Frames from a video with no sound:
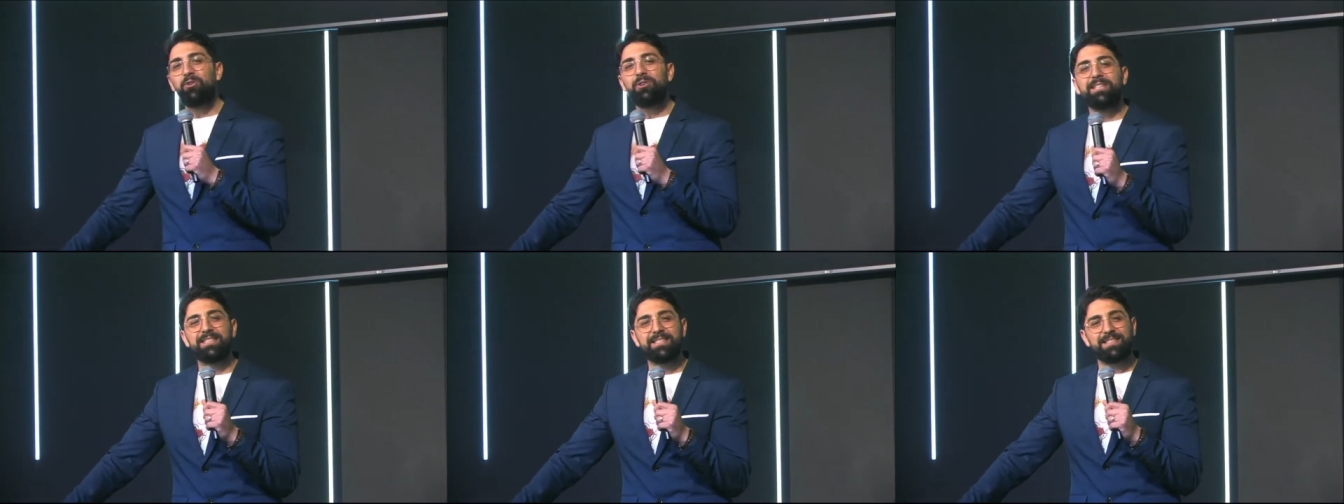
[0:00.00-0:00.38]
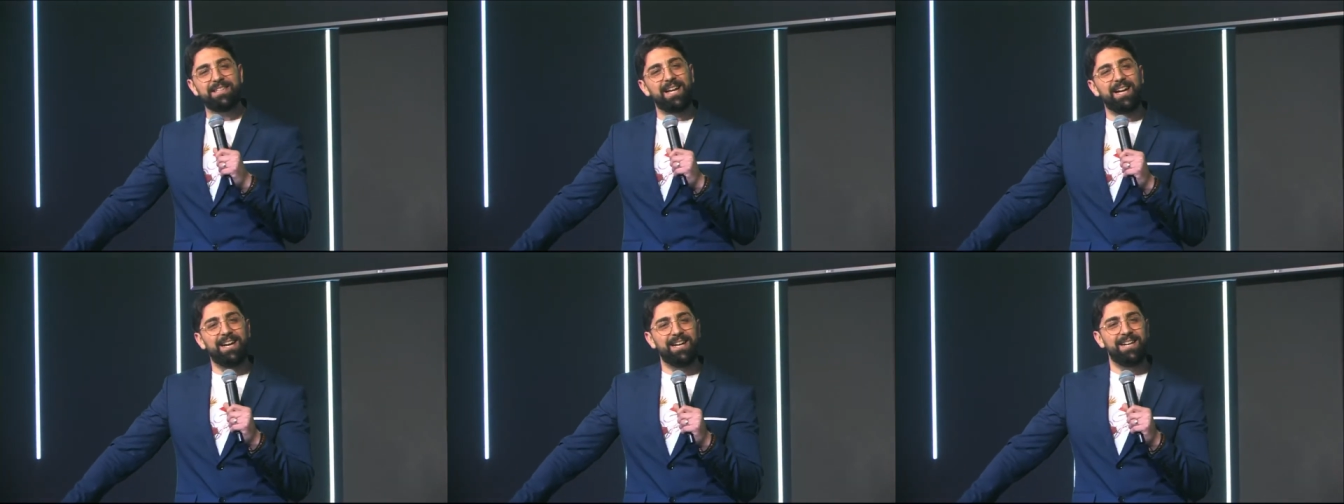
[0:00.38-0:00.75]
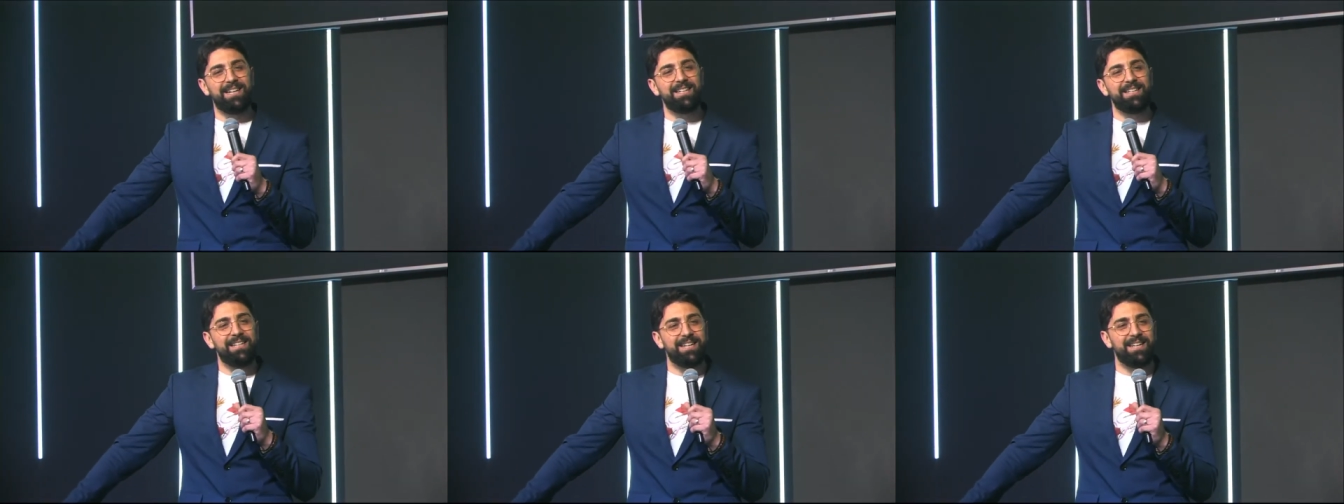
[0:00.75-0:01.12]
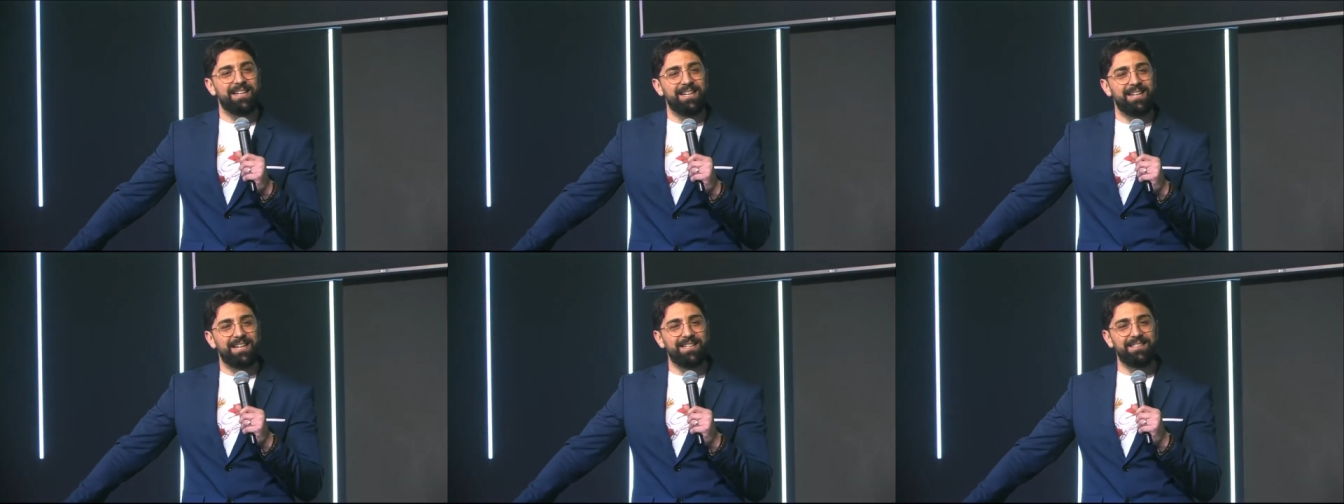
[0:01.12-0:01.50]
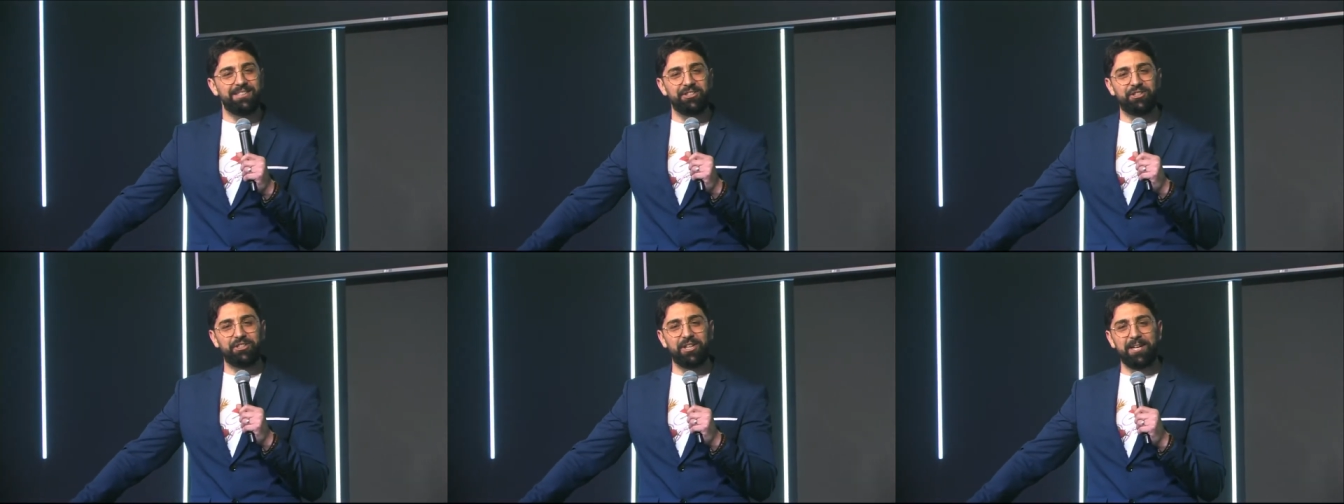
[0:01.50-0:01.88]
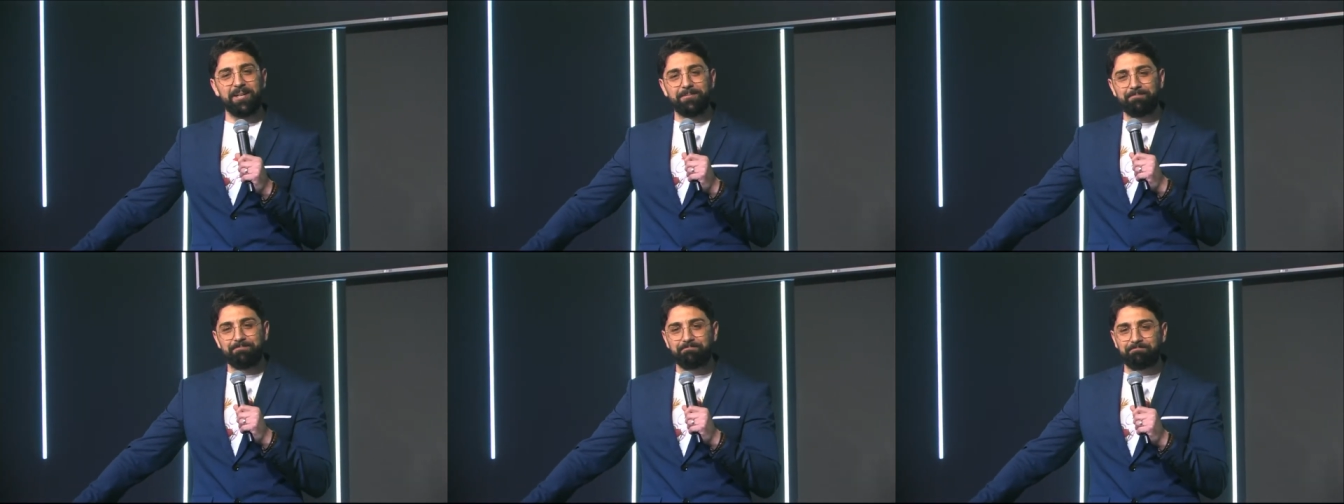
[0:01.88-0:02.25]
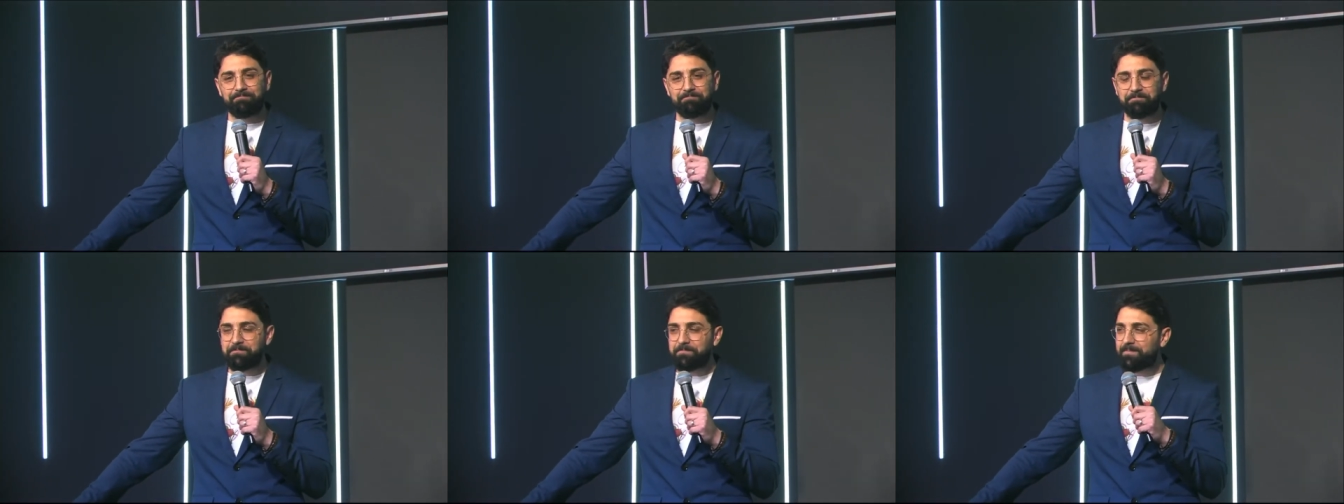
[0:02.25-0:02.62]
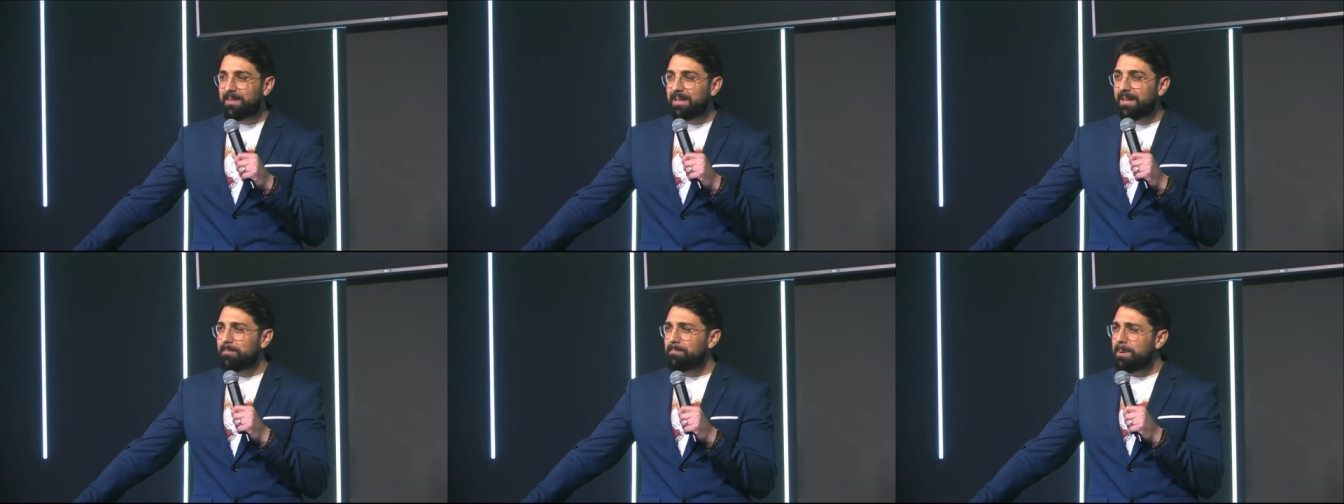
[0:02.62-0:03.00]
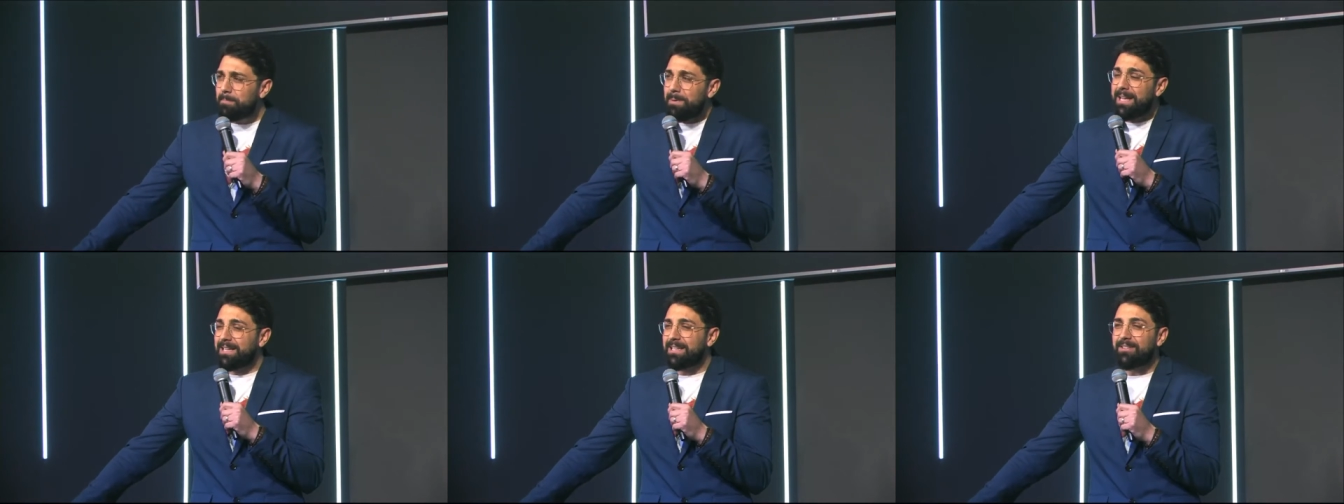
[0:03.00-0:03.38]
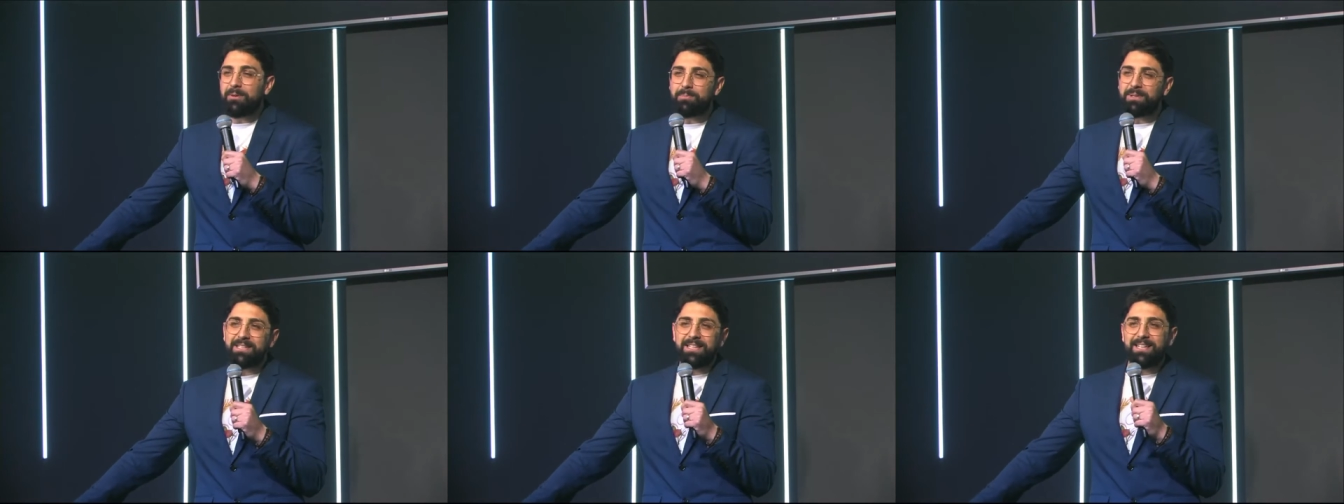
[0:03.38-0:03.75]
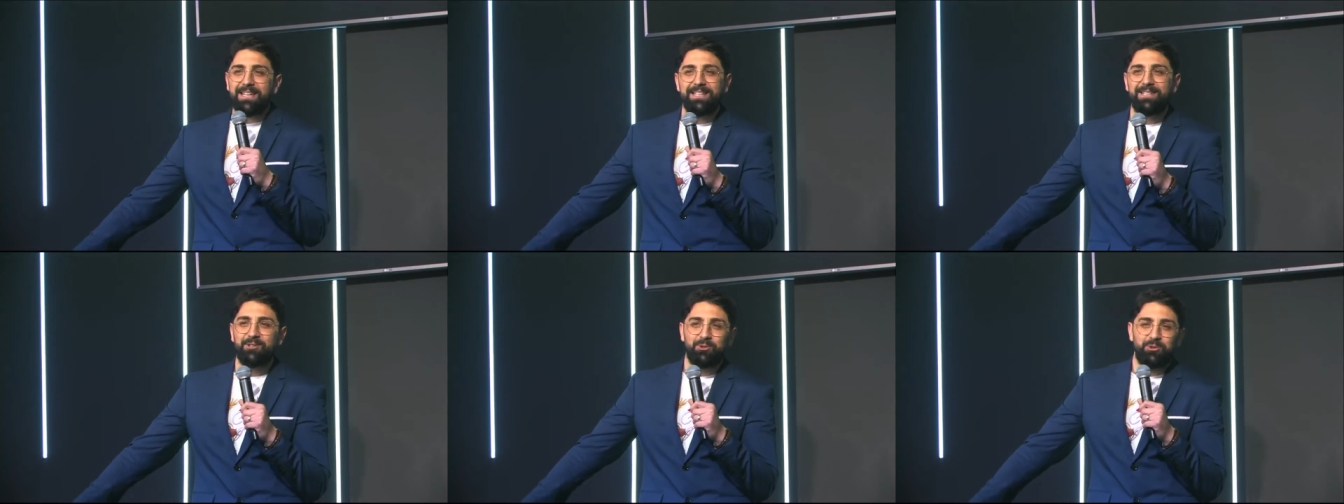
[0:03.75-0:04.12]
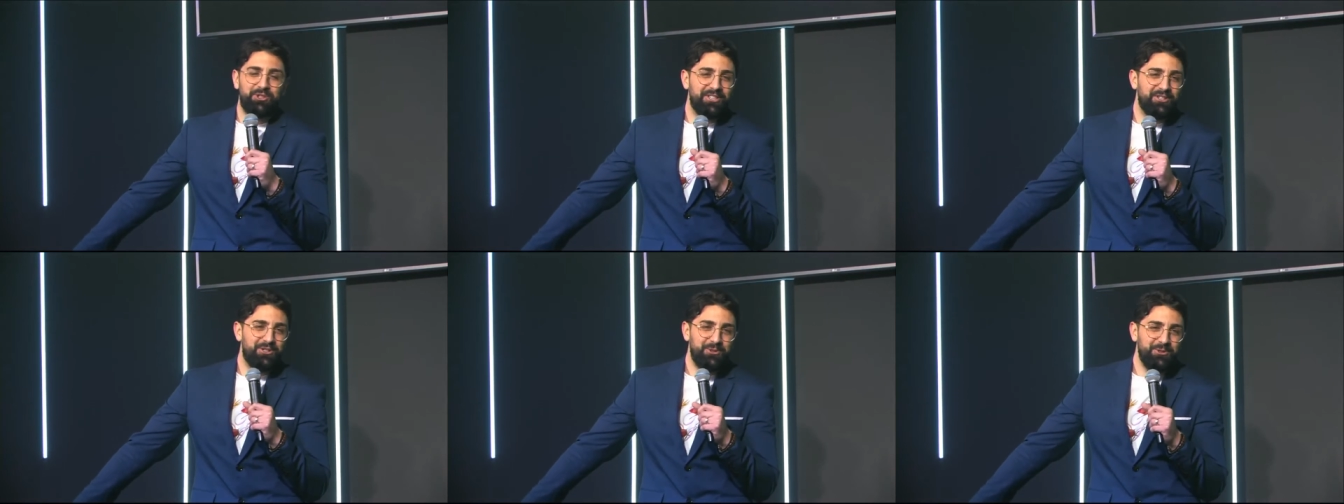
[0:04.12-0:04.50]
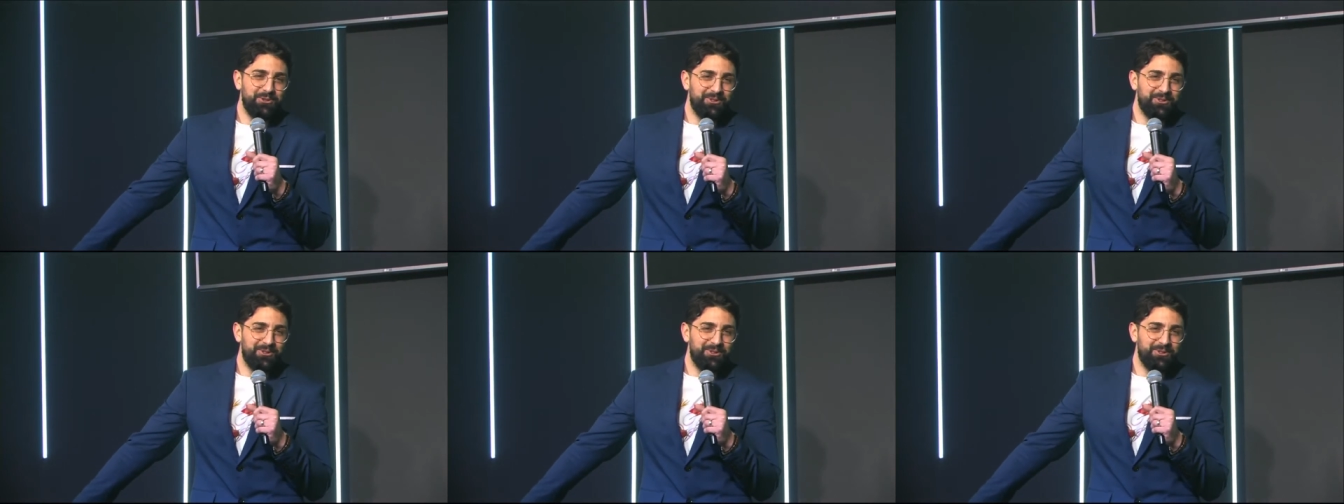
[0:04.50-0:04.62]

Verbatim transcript: sta e dice, papà devi predicare su Gesù.